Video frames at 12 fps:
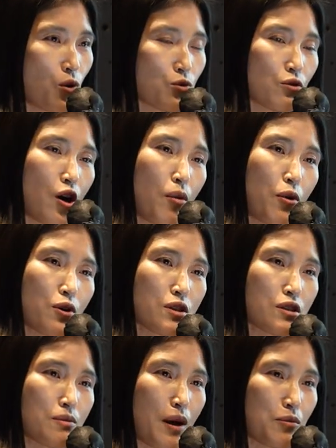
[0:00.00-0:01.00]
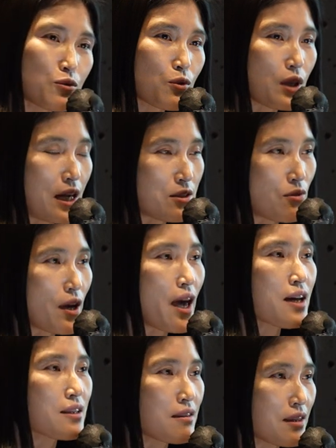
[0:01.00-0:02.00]
코드 커버리지를 100%
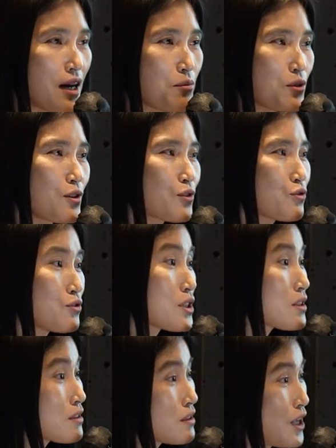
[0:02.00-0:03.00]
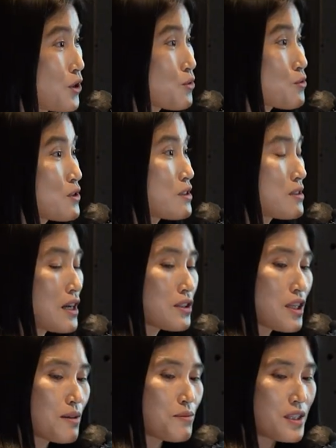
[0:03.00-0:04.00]
달성해야 된다. 뭐 이런 규제들을 내놓고 있는
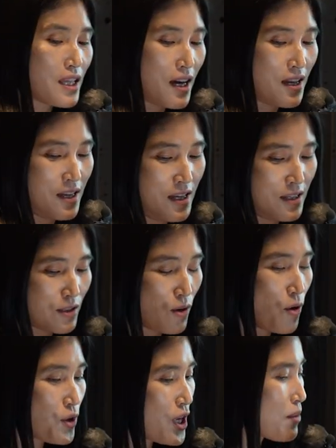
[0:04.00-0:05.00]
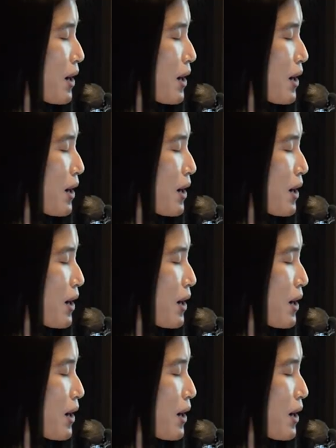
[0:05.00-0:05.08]
상태입니다. 거기에